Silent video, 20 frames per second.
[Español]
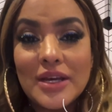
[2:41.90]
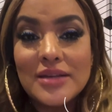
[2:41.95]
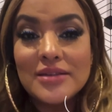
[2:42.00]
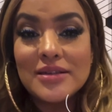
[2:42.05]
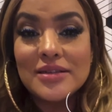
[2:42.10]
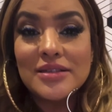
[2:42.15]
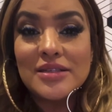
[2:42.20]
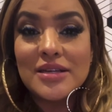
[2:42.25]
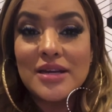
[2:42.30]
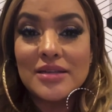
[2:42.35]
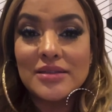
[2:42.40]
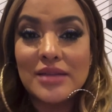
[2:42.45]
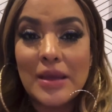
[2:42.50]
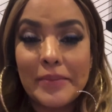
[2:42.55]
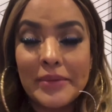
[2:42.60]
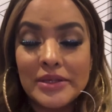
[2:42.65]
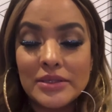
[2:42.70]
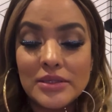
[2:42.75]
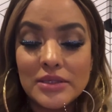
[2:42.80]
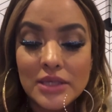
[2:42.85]
Es que chicas,
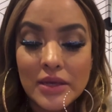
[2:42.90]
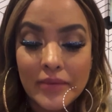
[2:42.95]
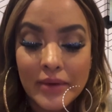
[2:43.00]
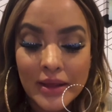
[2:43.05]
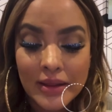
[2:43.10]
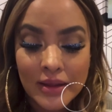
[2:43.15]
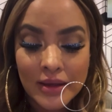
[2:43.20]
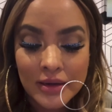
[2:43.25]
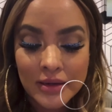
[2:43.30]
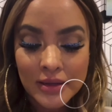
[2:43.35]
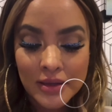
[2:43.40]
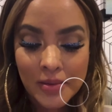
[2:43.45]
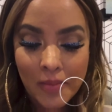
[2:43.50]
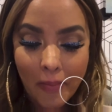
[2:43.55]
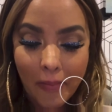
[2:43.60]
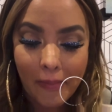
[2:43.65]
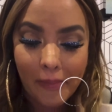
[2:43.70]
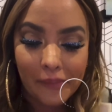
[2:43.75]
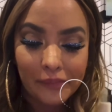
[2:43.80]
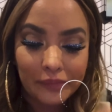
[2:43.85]
también si se va Dani,